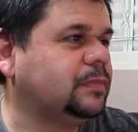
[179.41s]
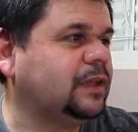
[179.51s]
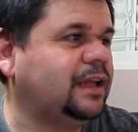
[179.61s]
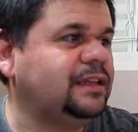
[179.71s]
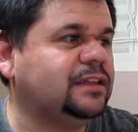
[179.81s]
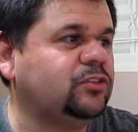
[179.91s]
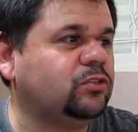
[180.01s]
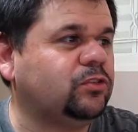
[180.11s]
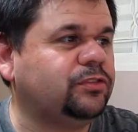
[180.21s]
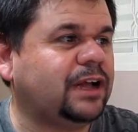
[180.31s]
Anitta e
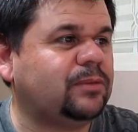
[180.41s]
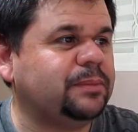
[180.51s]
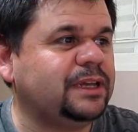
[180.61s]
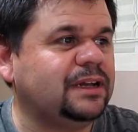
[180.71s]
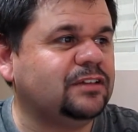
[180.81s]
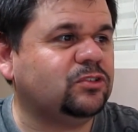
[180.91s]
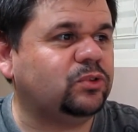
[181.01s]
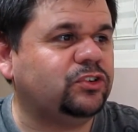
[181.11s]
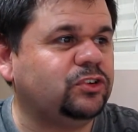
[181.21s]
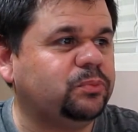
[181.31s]
Jojo ficaram amigas,
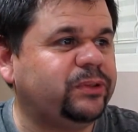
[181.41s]
curtiram